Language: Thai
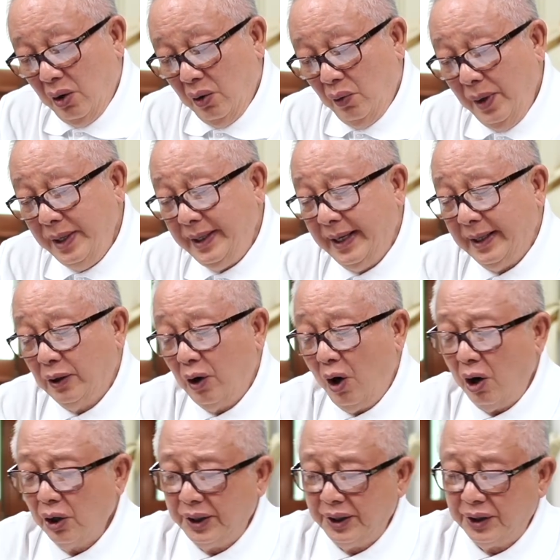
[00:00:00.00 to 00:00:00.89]
วิกฤต
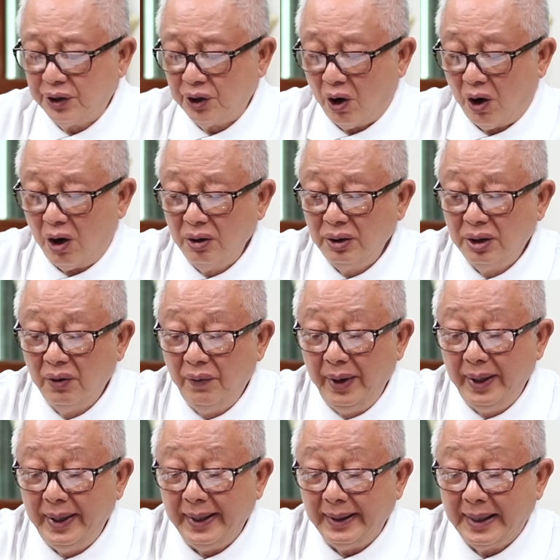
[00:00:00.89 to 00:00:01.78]
ข้อที่สองคือ
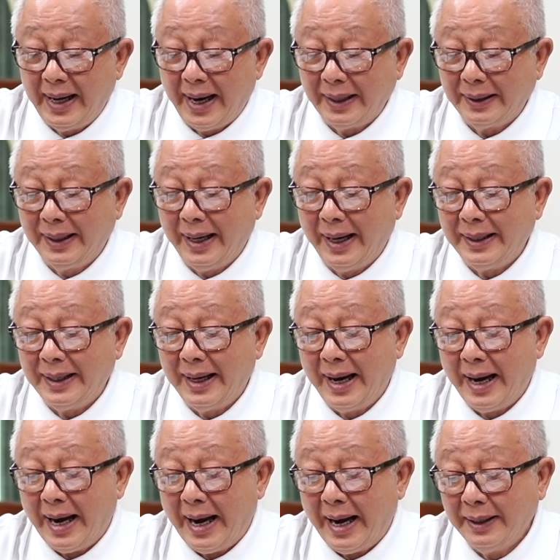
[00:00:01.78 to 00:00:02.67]
วิกฤตขาดแคลนอา
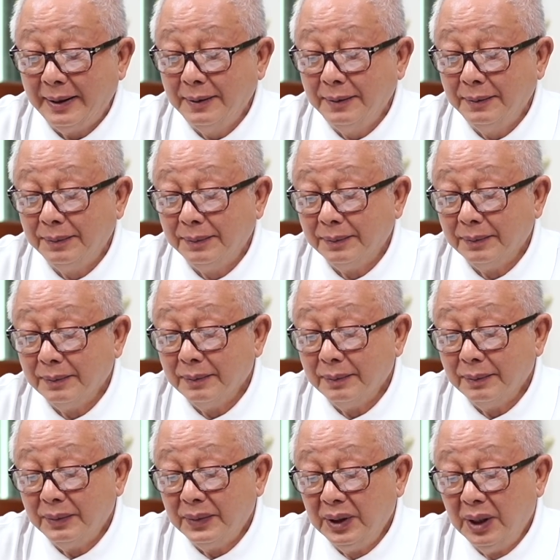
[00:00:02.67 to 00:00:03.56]
หาร
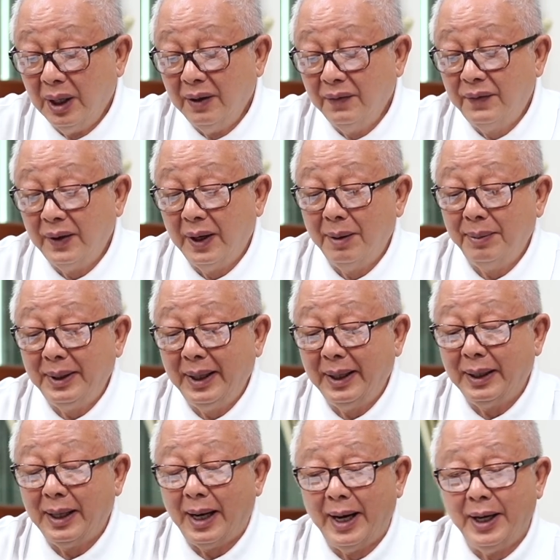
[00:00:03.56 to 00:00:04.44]
เงินเฟ้อประเท
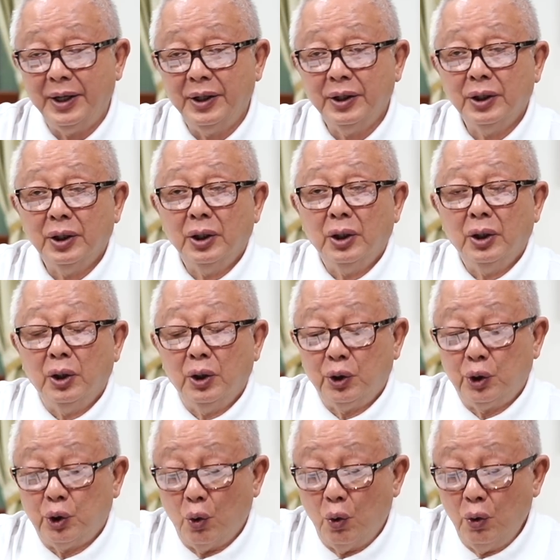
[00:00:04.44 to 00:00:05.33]
ศไทย
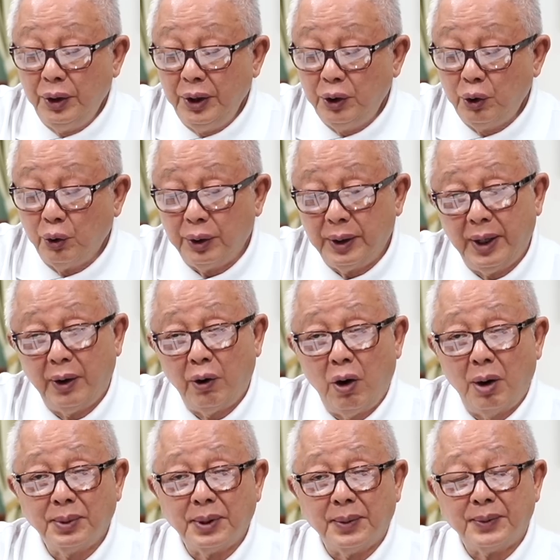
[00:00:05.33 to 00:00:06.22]
สูงที่สุดในร
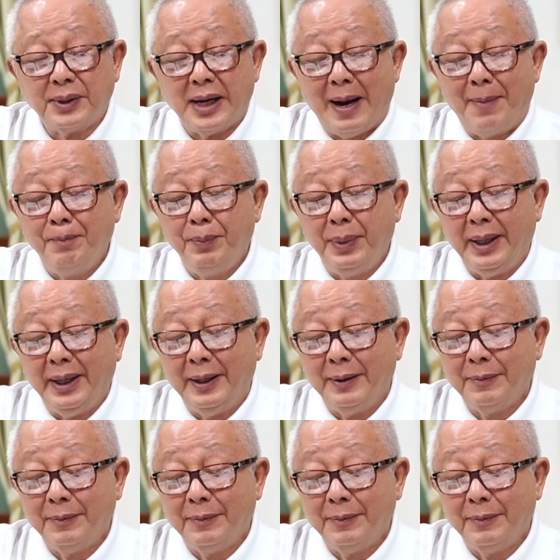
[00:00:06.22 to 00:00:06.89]
อบสิบสามปี